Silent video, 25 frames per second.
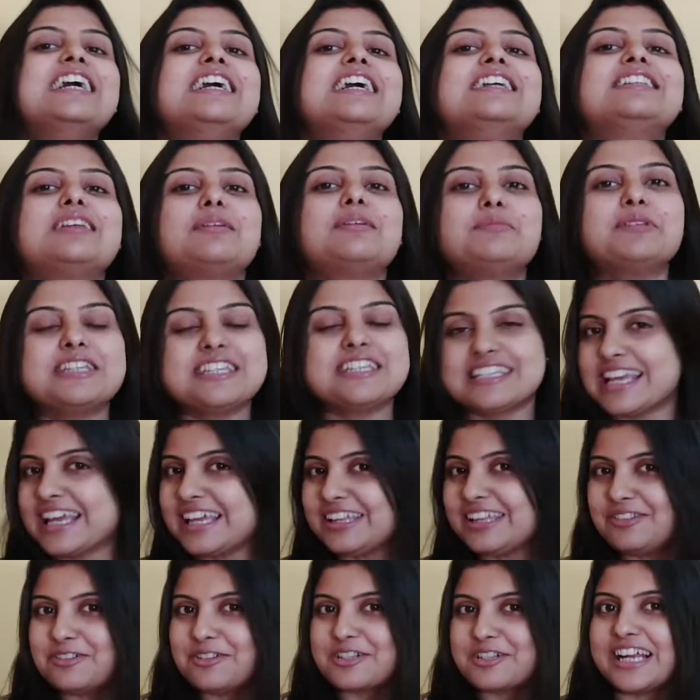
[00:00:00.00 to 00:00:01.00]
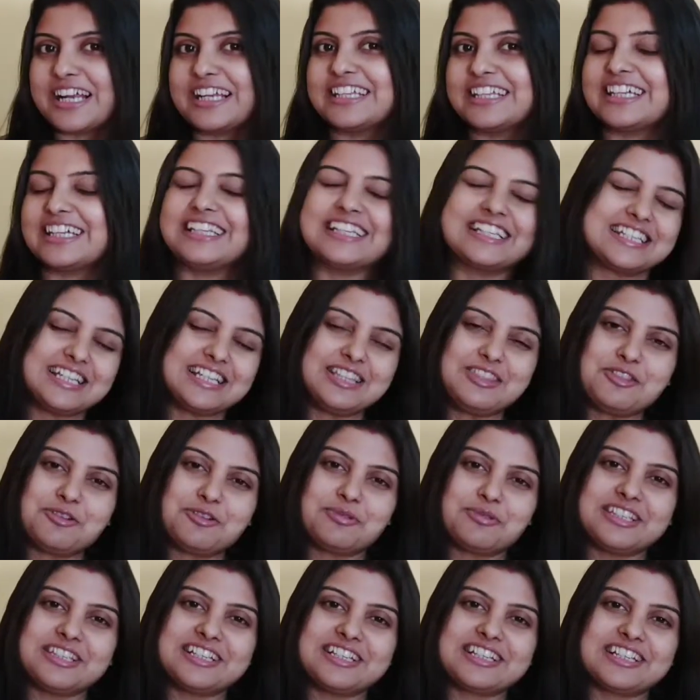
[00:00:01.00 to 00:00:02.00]
তো আমি সেই দুটো শাড়ি কালেকশন
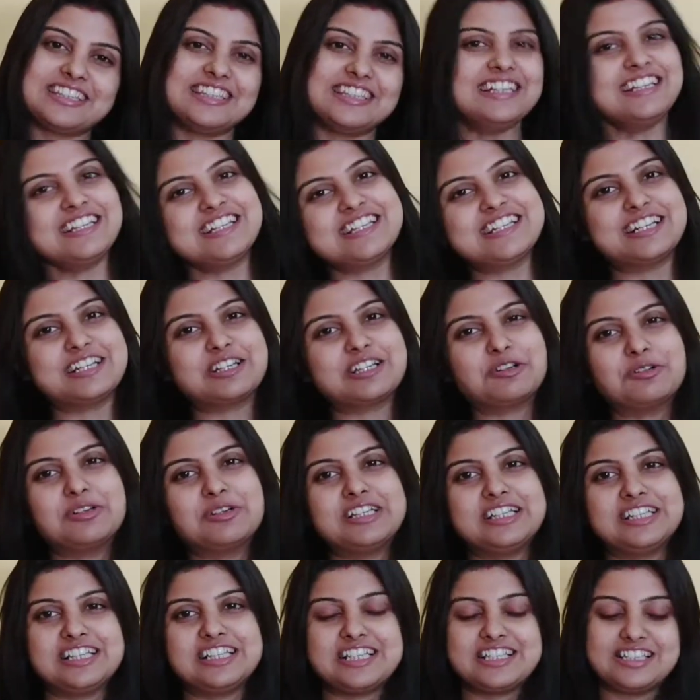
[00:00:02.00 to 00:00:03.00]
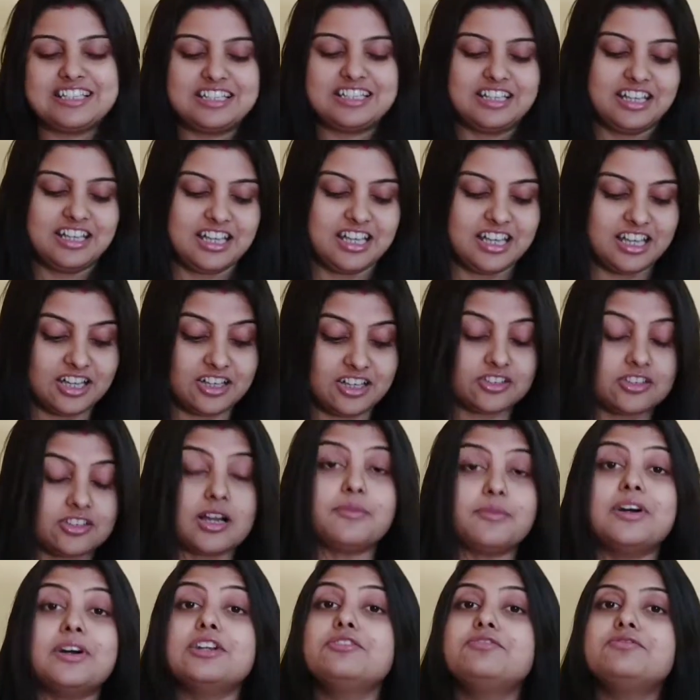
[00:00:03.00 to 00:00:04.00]
তোমাদের সাথে শেয়ার করে দিচ্ছি তো
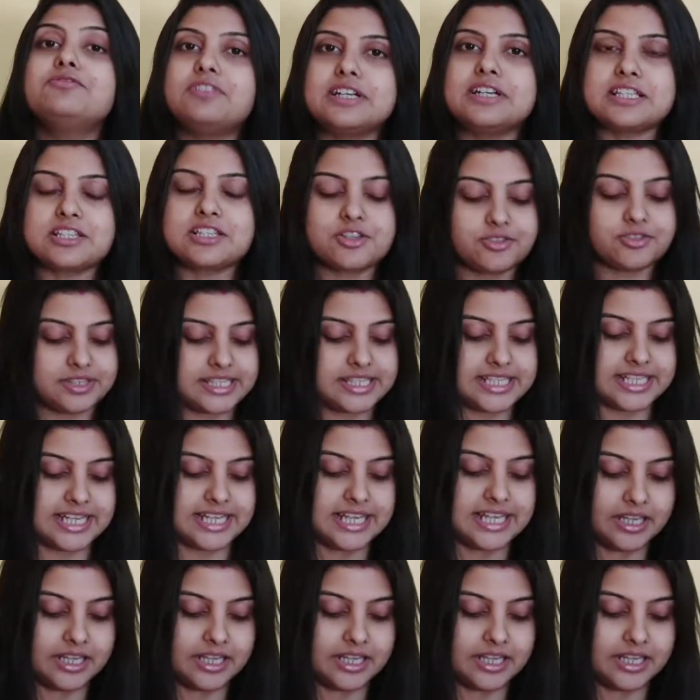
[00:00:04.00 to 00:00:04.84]
আমার ফার্স্ট হচ্ছে